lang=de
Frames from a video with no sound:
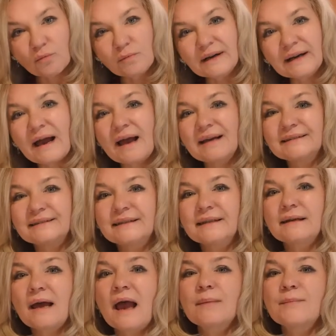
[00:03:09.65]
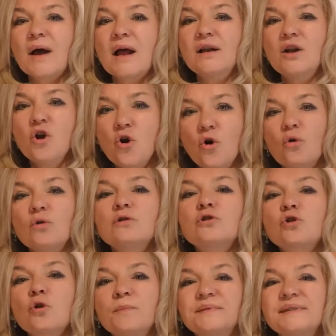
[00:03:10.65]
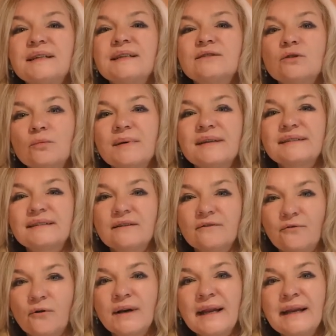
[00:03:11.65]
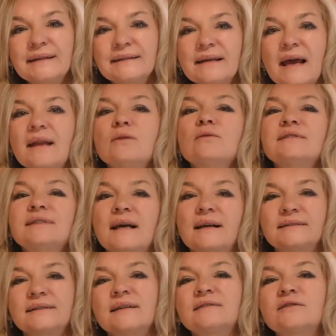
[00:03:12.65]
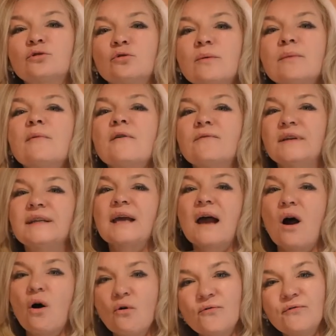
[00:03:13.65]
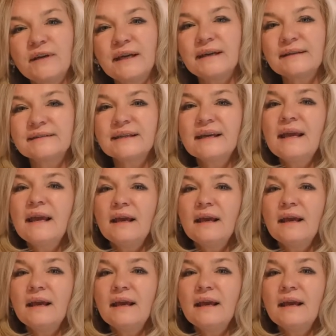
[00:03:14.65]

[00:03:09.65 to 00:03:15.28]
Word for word: umkreist ihn einmal und schubst ihn so ein bisschen von hinten an und sagst dazu immer wieder Auf geht's.